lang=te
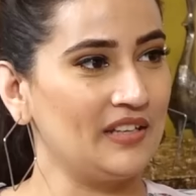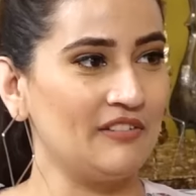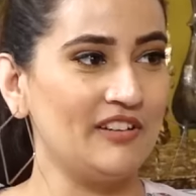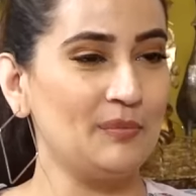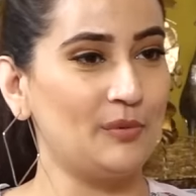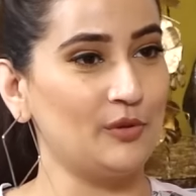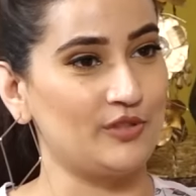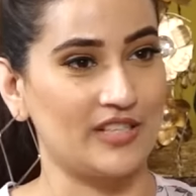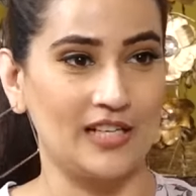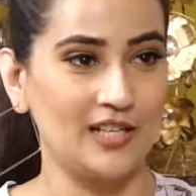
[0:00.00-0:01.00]
ఈవెన్ ఇప్పుడు
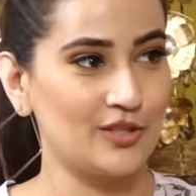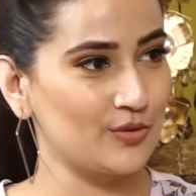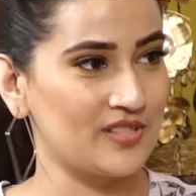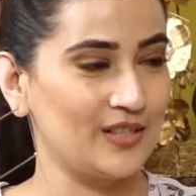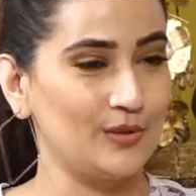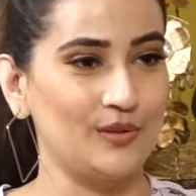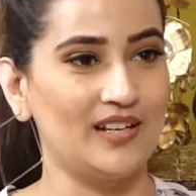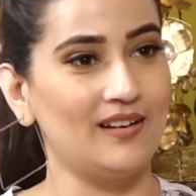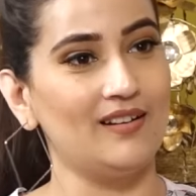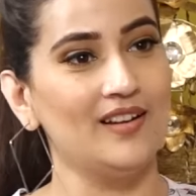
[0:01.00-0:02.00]
ట్రైలర్ చూస్తే
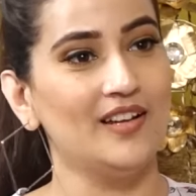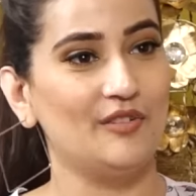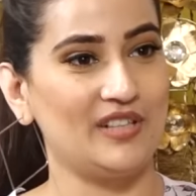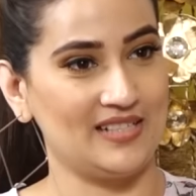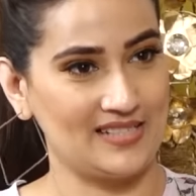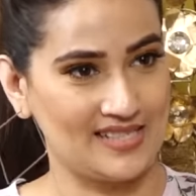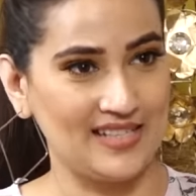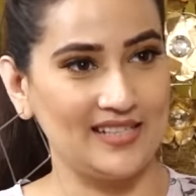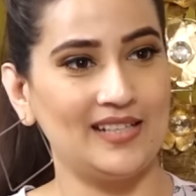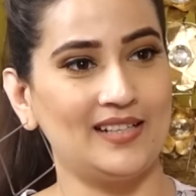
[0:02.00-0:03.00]
కూడా వీ కెన్ సీ
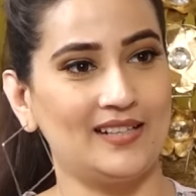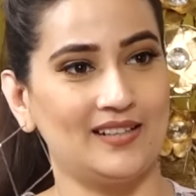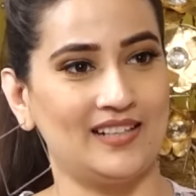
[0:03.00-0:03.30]
దట్